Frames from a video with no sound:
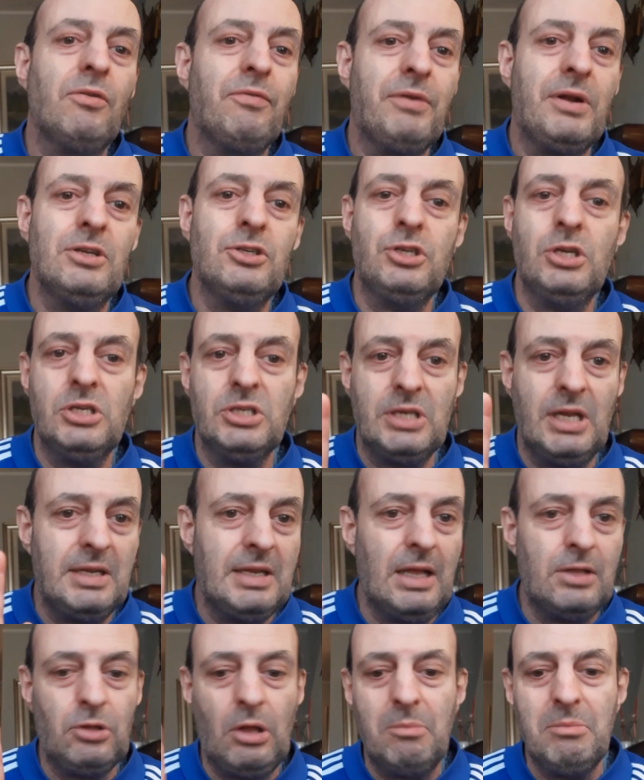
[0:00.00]
francese è
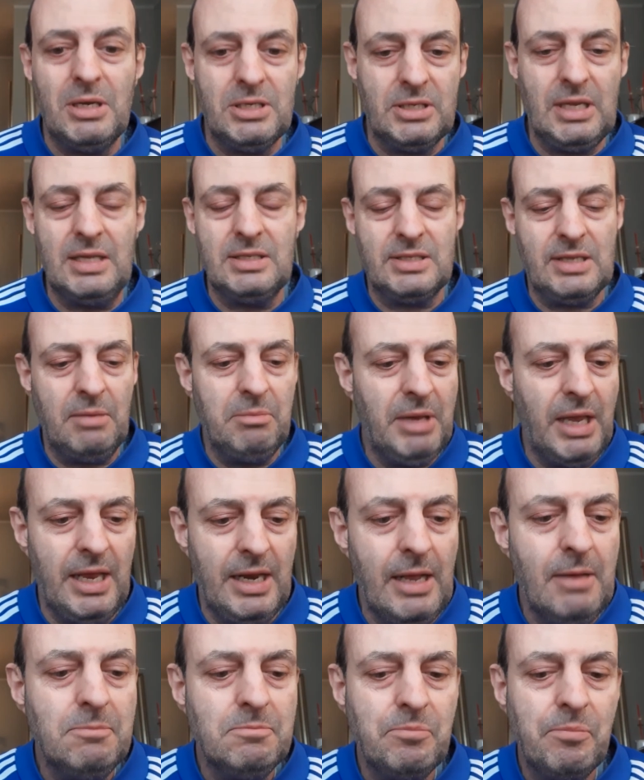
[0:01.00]
andato abbastanza
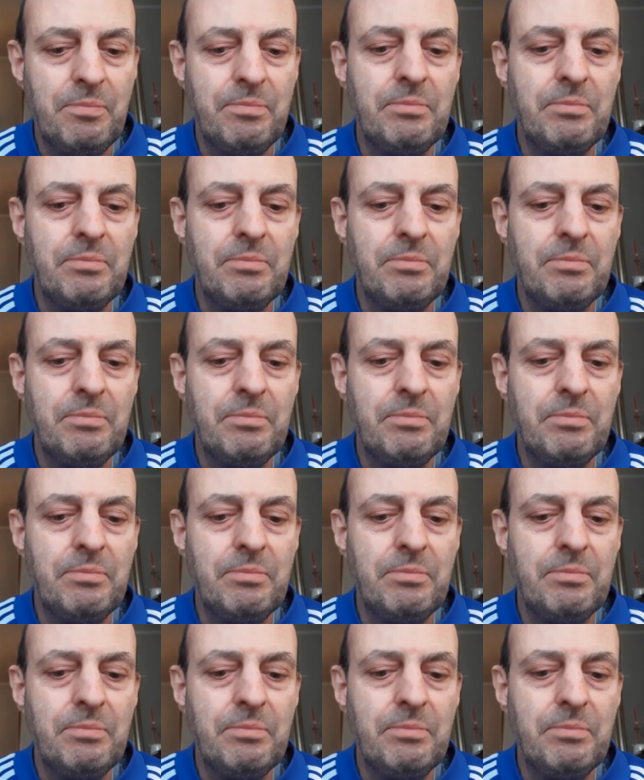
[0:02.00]
bene